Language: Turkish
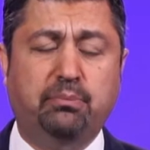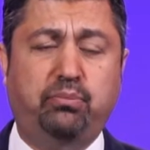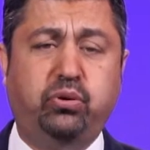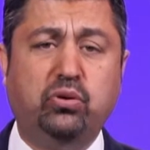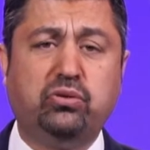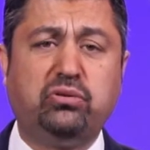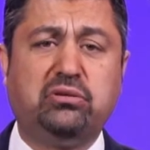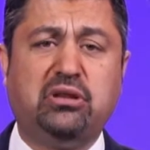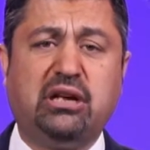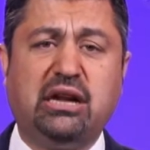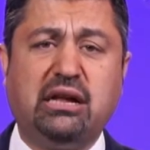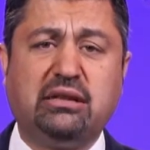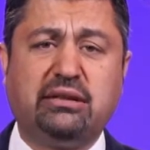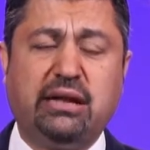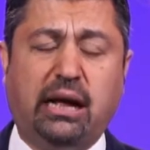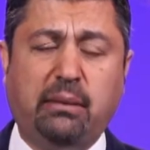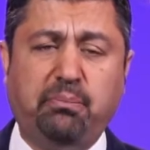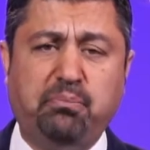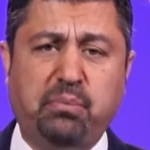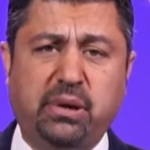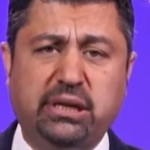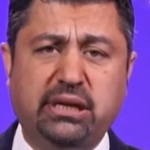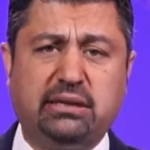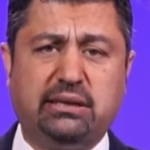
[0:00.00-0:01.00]
putlara
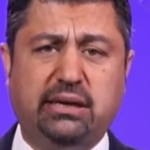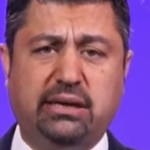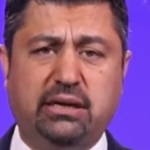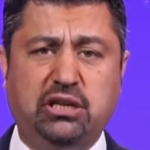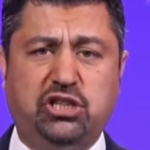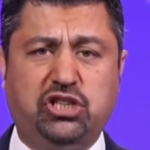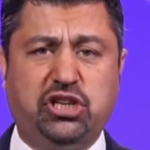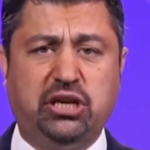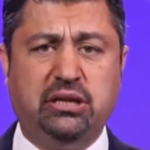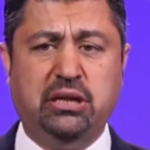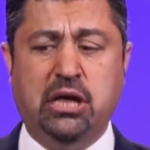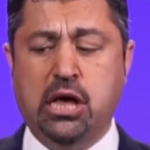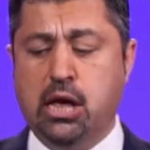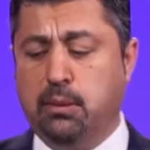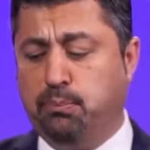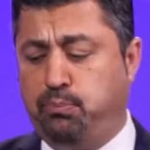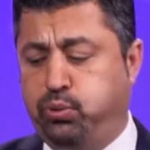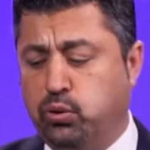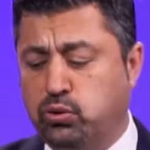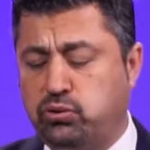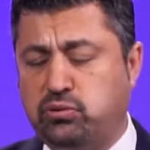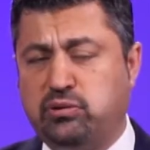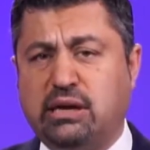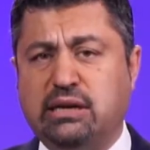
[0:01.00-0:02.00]
tapmadıkları için,
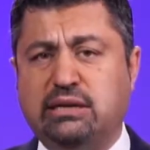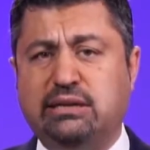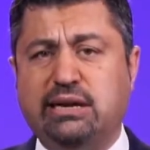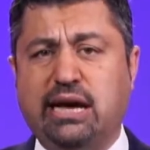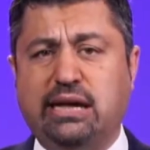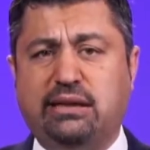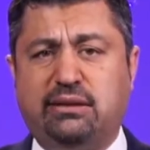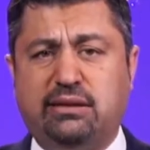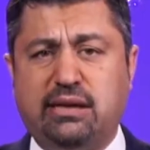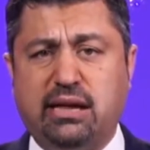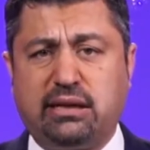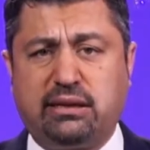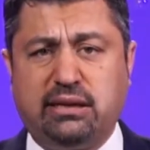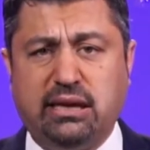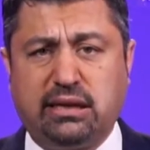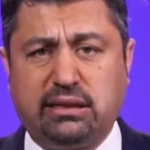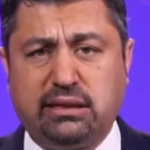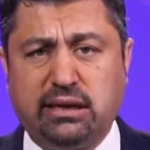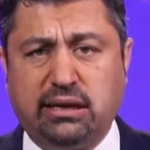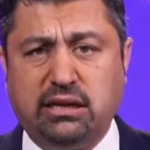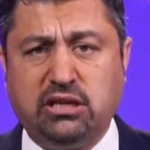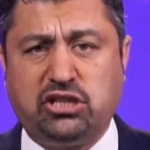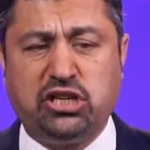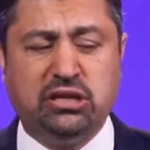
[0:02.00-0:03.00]
putları
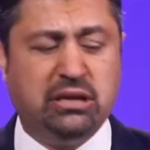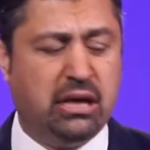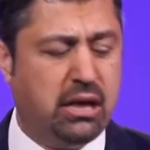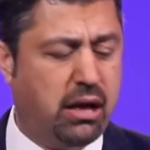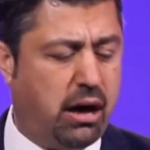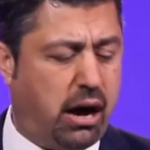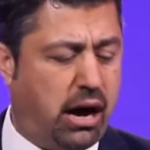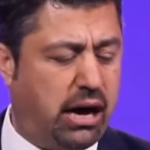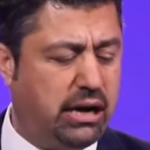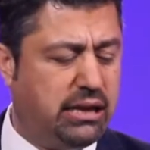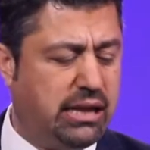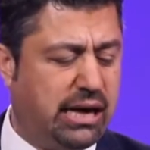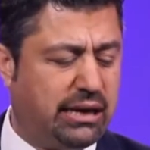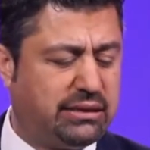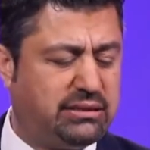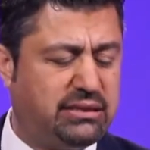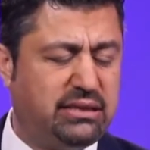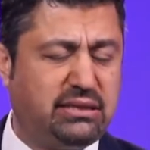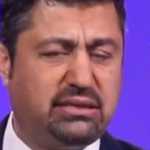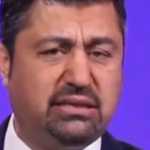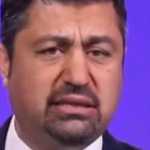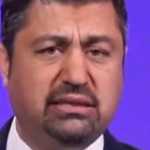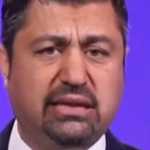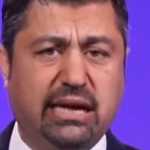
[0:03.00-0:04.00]
reddettikleri için,
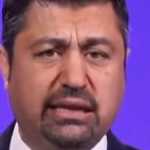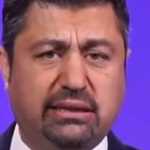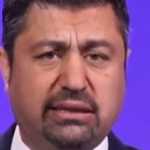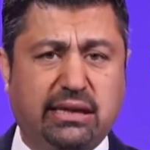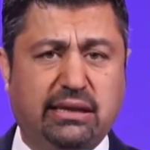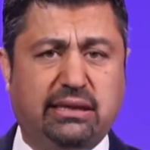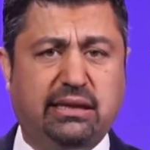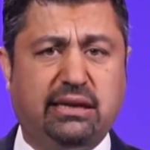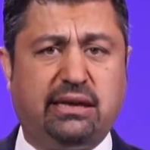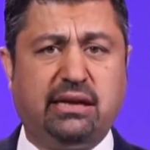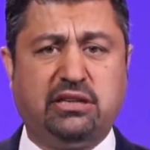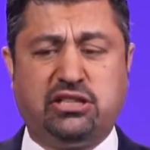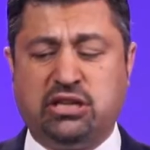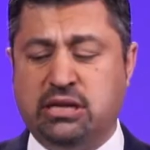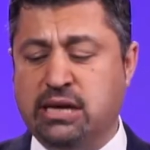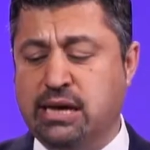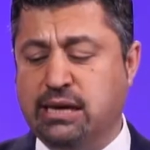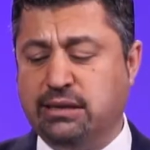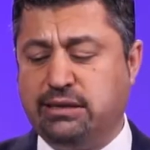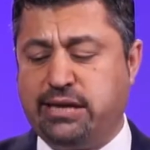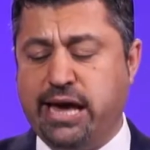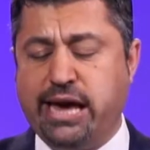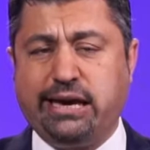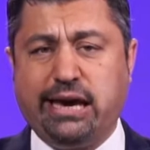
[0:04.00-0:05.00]
ahlaksızlığı reddettikleri için,
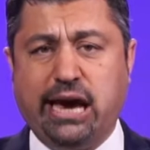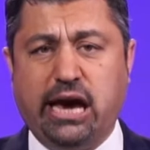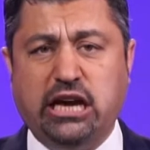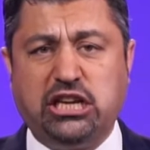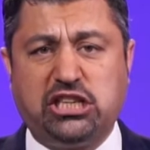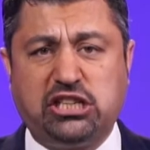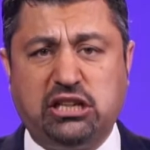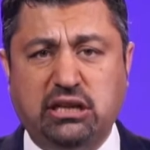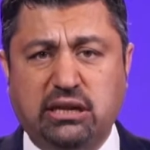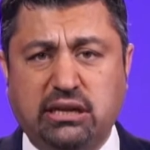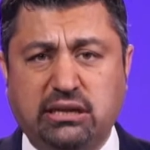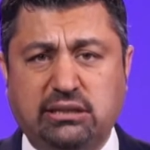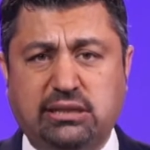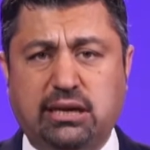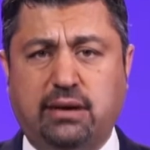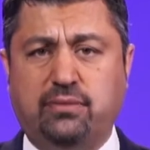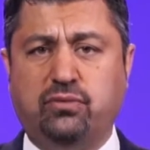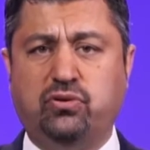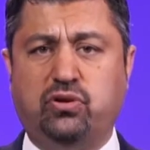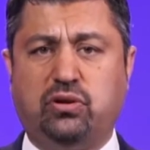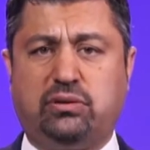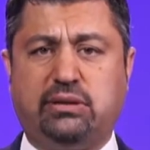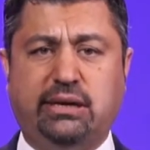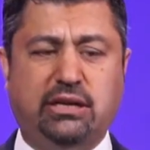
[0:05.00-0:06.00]
tek eşliliği
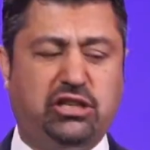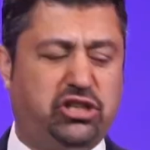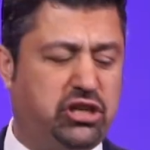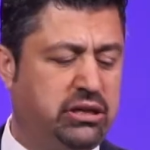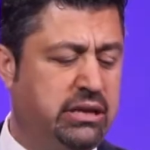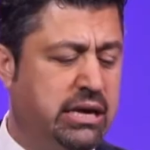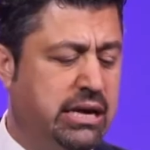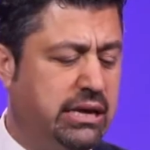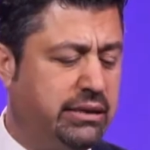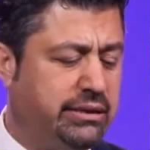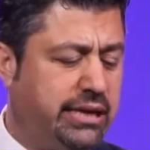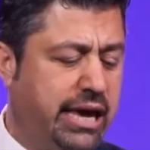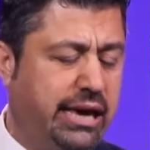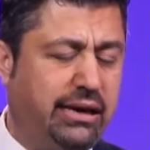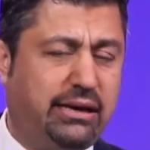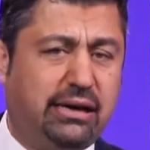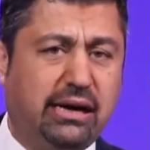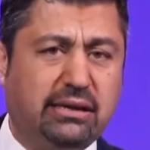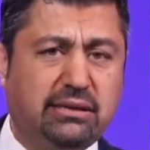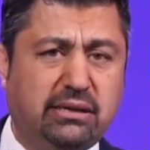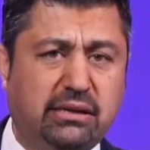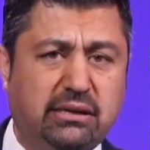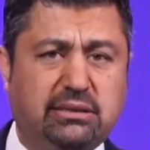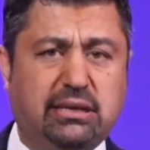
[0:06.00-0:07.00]
savundukları için, tek
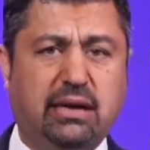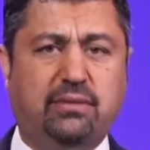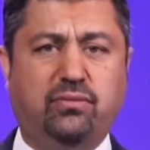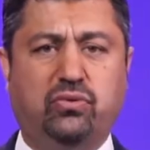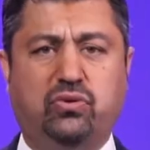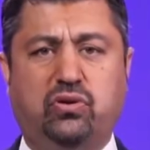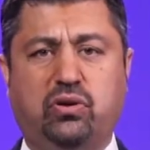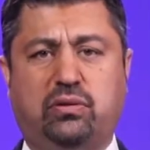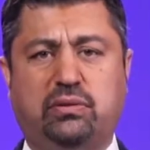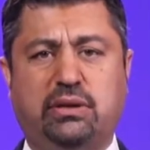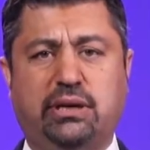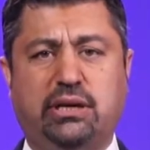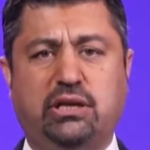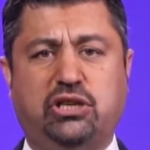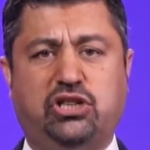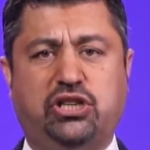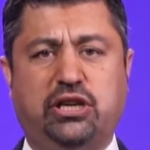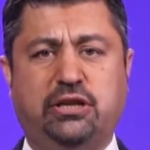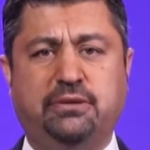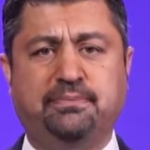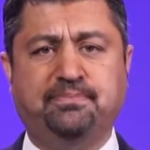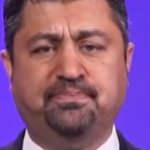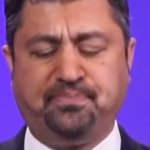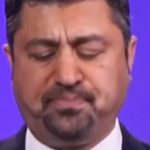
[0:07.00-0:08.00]
kadını savundukları
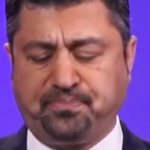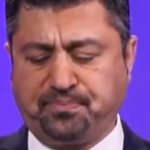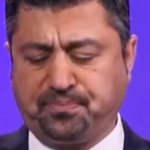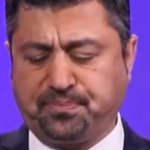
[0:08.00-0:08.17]
için,